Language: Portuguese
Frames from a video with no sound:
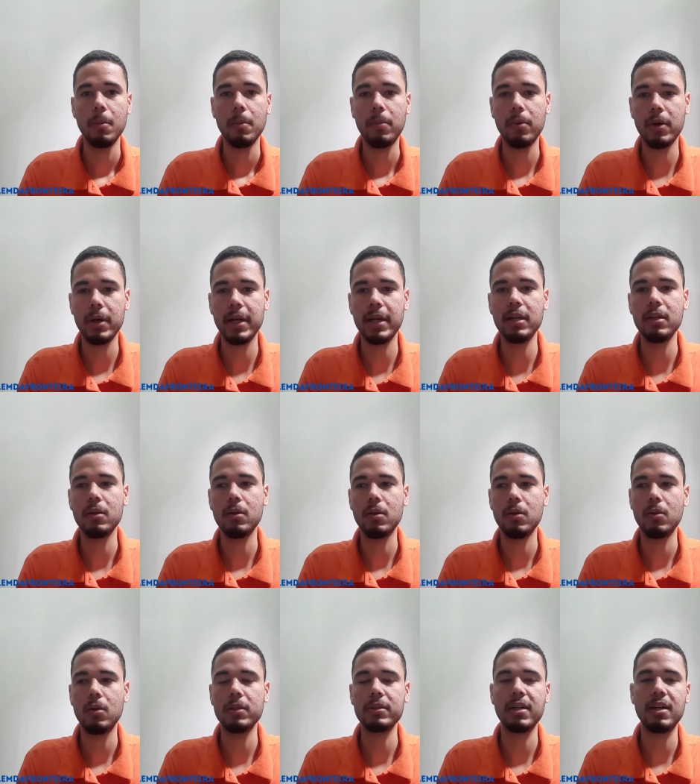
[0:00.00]
Porém,
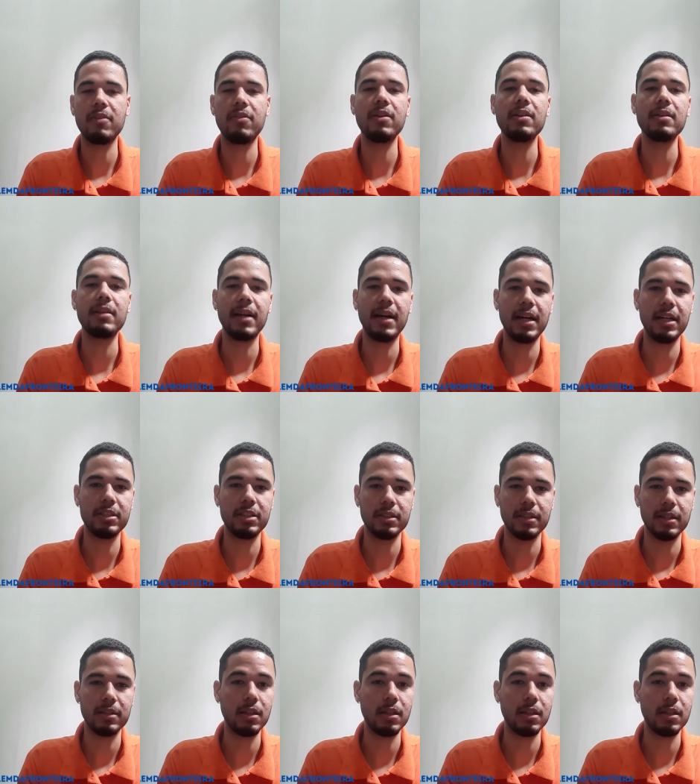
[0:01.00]
outra vantagem,